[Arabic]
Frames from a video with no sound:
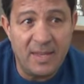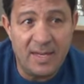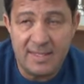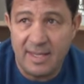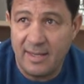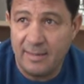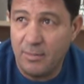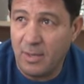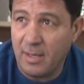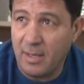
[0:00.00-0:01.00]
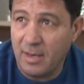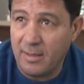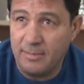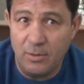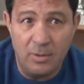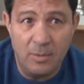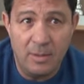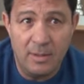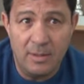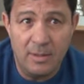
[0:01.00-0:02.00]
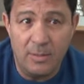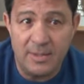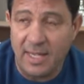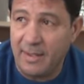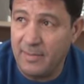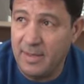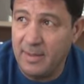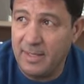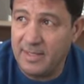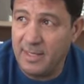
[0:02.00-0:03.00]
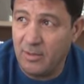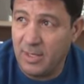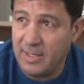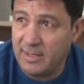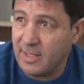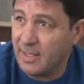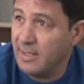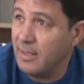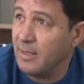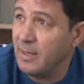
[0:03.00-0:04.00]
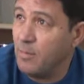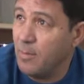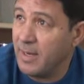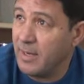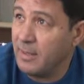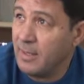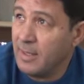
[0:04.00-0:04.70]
الأصحاب والقراب والصحفيين يتساءلوا علاش تغيير الممرن